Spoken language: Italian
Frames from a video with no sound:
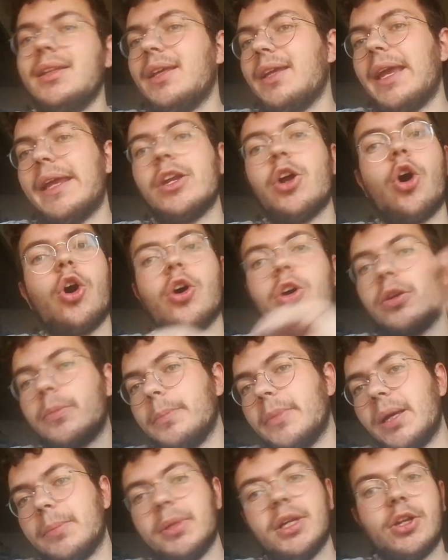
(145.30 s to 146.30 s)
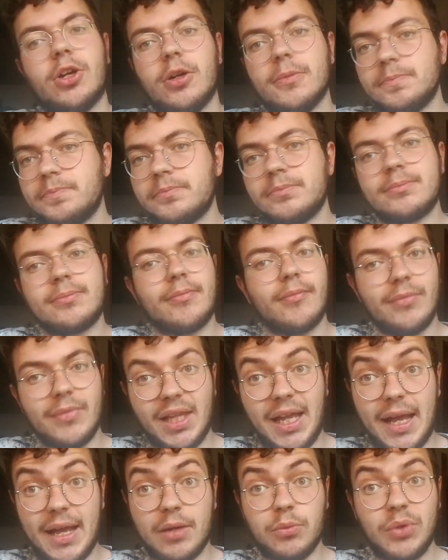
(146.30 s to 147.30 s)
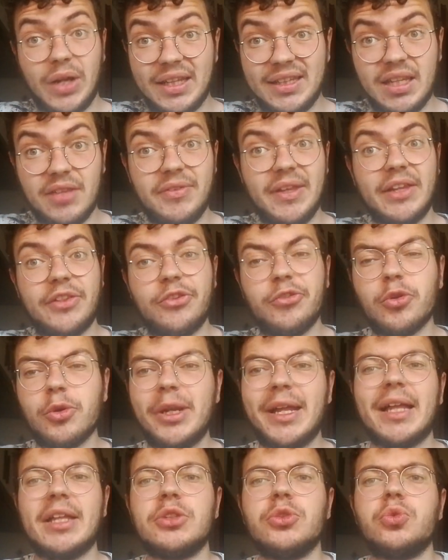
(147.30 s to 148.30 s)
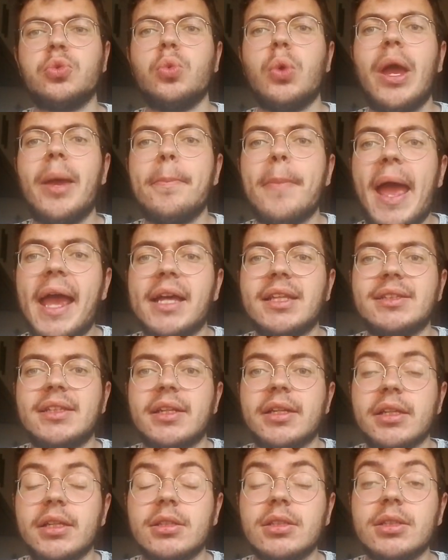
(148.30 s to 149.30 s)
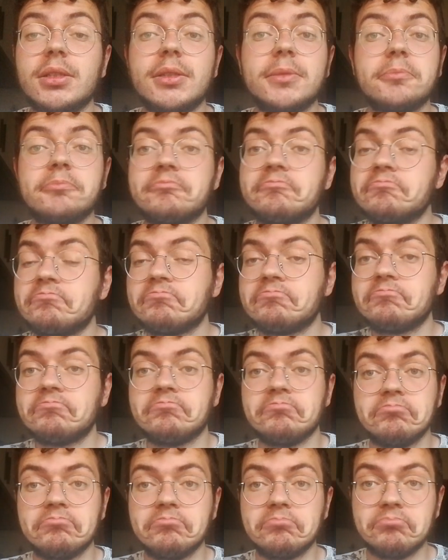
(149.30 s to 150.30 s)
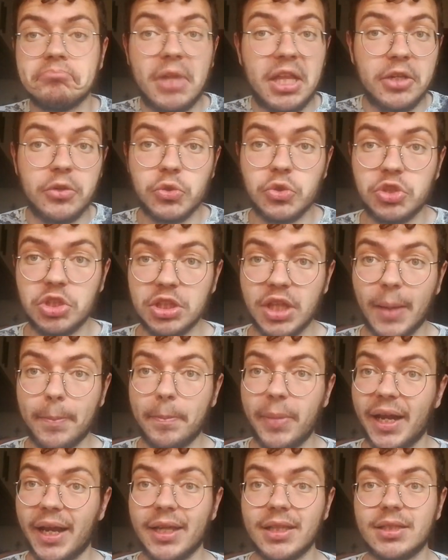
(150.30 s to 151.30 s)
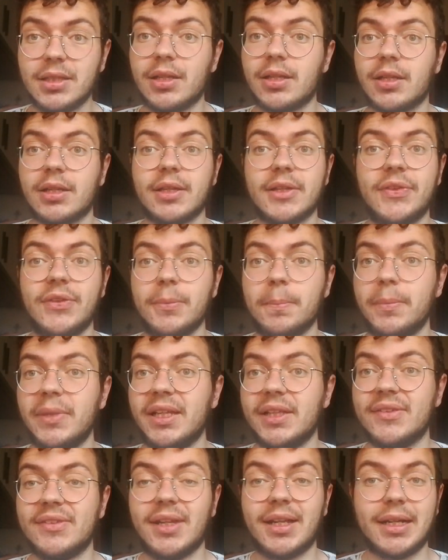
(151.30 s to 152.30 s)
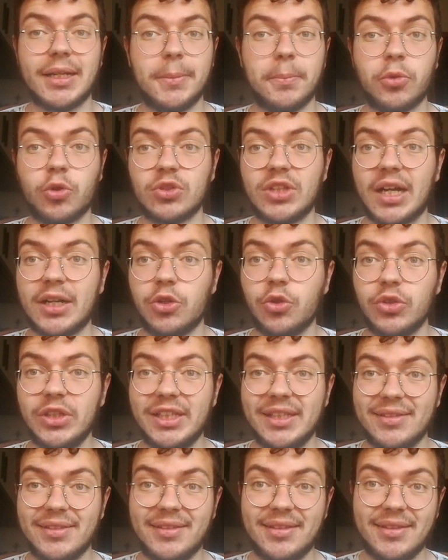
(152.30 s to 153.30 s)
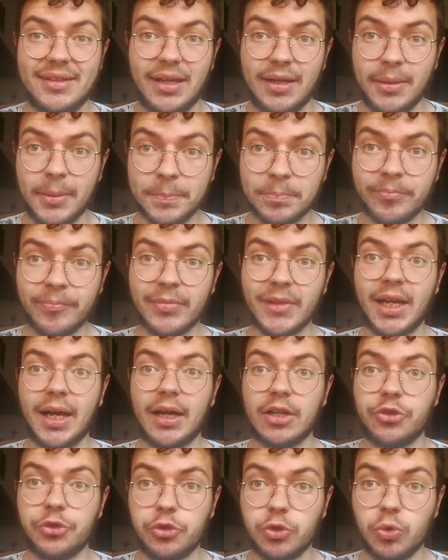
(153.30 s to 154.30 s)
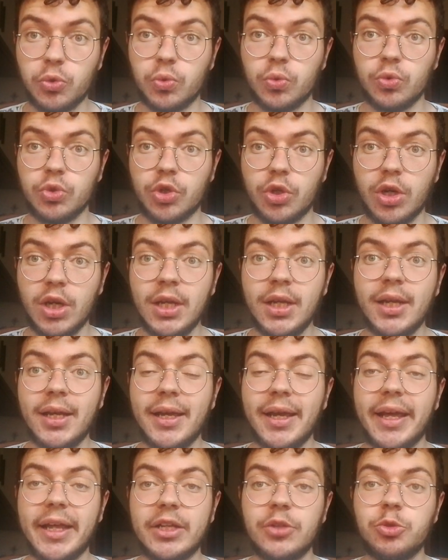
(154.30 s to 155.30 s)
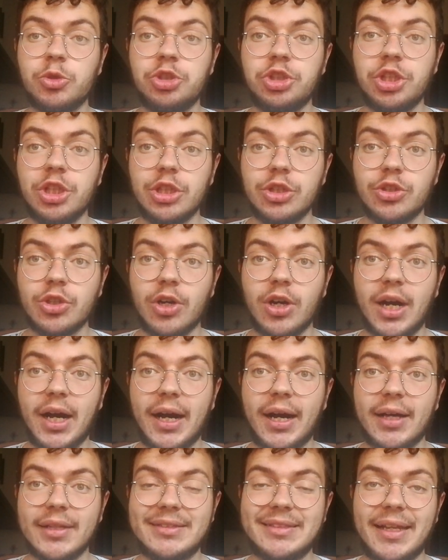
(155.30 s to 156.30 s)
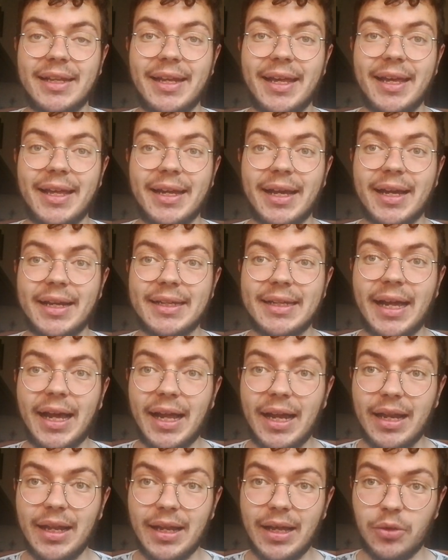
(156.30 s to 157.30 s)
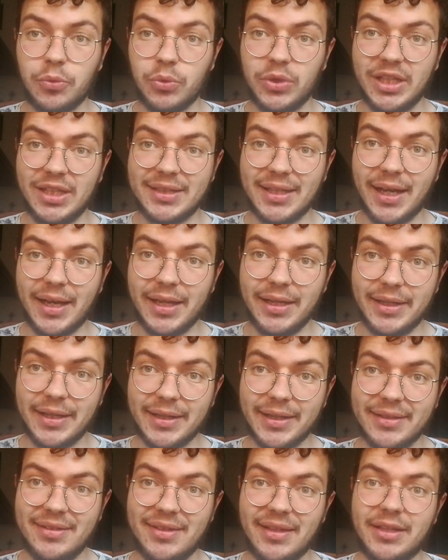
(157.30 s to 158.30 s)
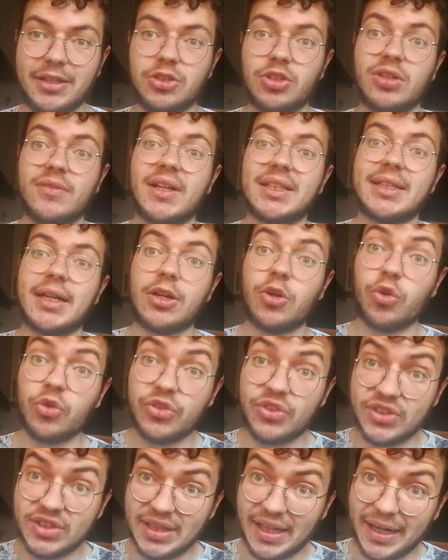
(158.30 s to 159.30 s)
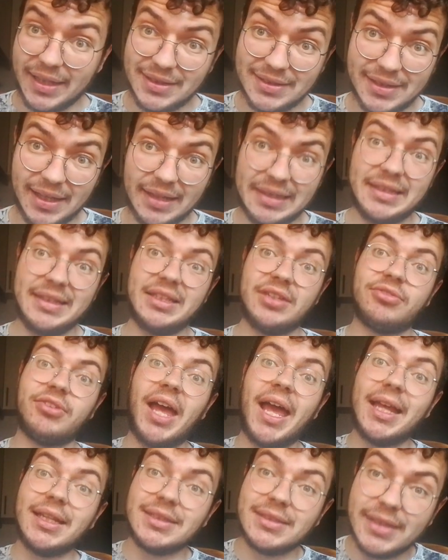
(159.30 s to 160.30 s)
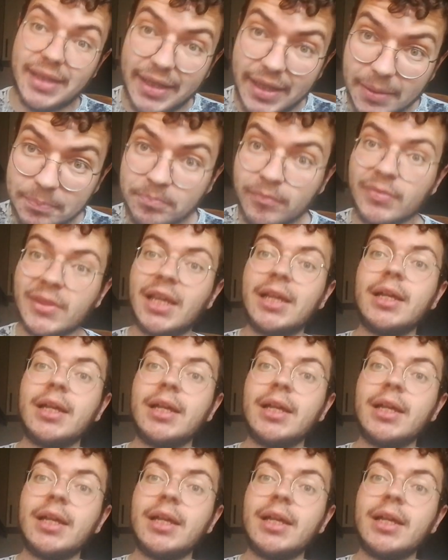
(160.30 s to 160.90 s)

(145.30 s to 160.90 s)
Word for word: enorme, però è una deviazione a due metri. Mm, è riuscito a prenderla, ragazzi. Blizzard il protagonista assoluto, è riuscito a tenere a galla un'Italia che si è ritrovata costretta a difendere